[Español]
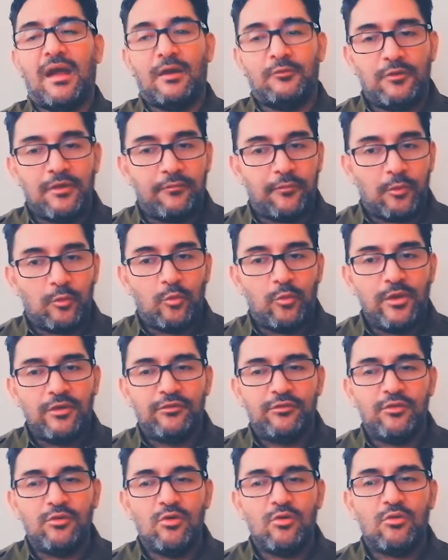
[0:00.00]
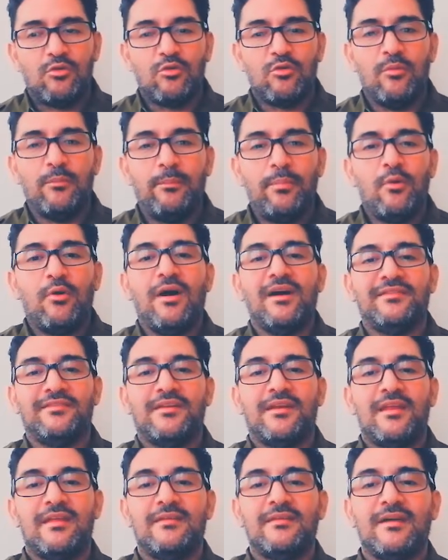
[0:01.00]
a nuestro juicio, con poca
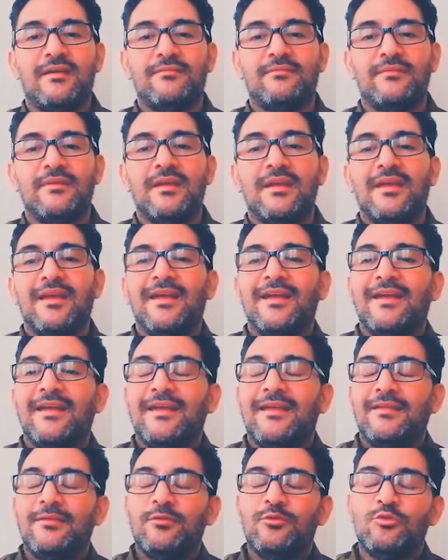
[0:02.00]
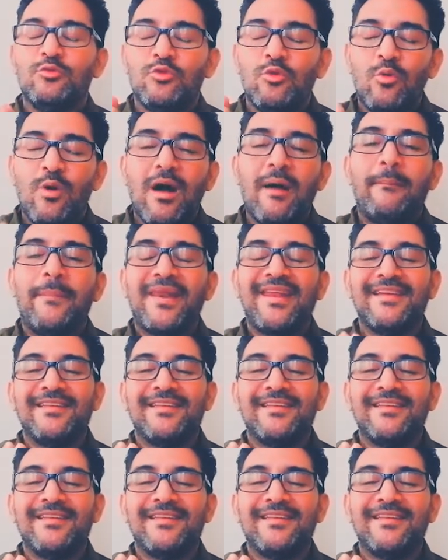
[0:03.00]
seriedad, no ha